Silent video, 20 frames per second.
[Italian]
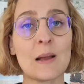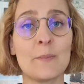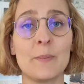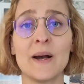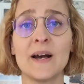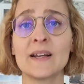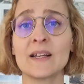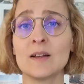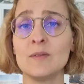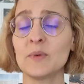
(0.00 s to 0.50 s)

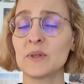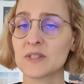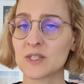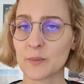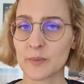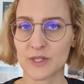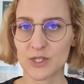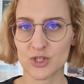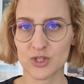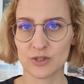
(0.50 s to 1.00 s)
pari al
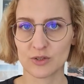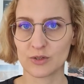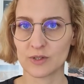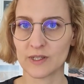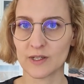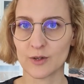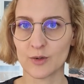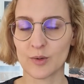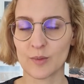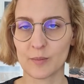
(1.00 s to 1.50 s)
20%
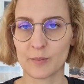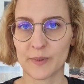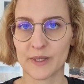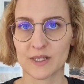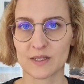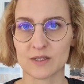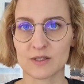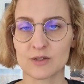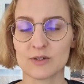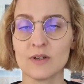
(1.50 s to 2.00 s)
del
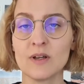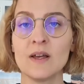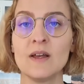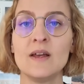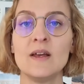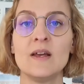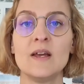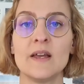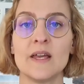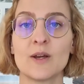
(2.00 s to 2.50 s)
compenso
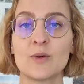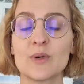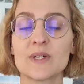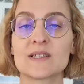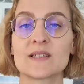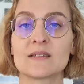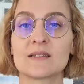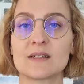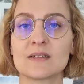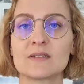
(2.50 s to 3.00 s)
e
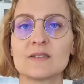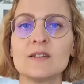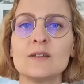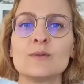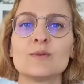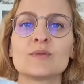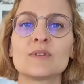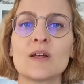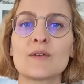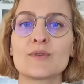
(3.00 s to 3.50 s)
questa
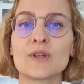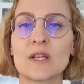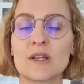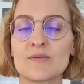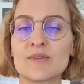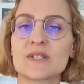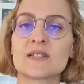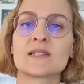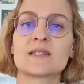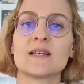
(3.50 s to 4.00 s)
trattenuta
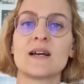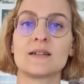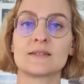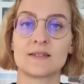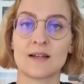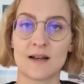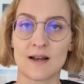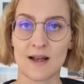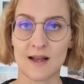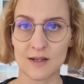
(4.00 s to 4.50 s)
viene
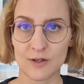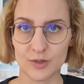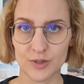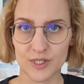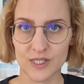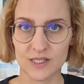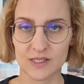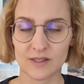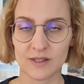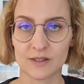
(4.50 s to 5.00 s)
versata allo
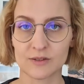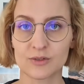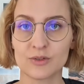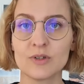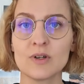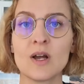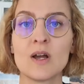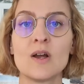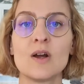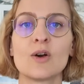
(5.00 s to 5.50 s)

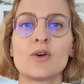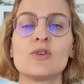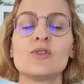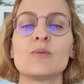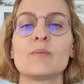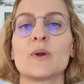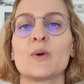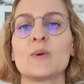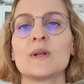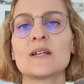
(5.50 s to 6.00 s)
Stato
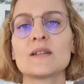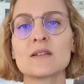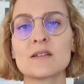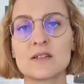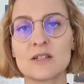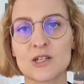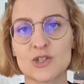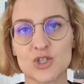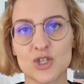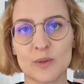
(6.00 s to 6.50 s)
come un
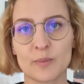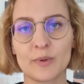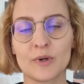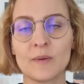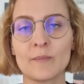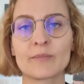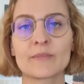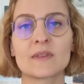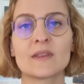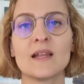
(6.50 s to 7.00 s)

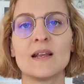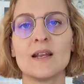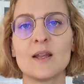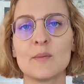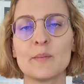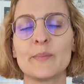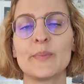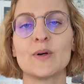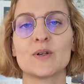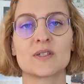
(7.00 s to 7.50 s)
anticipo delle
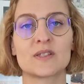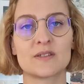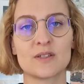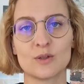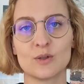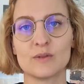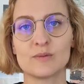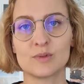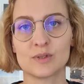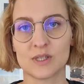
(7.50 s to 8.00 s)

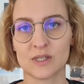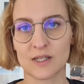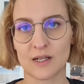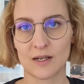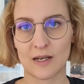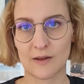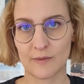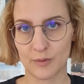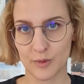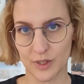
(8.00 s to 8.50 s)
imposte dovute
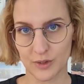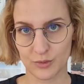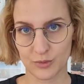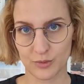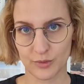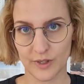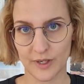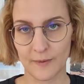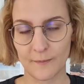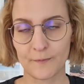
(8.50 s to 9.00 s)
dal
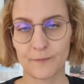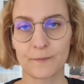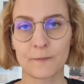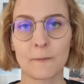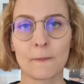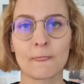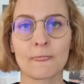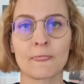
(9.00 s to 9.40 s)
lavoratore.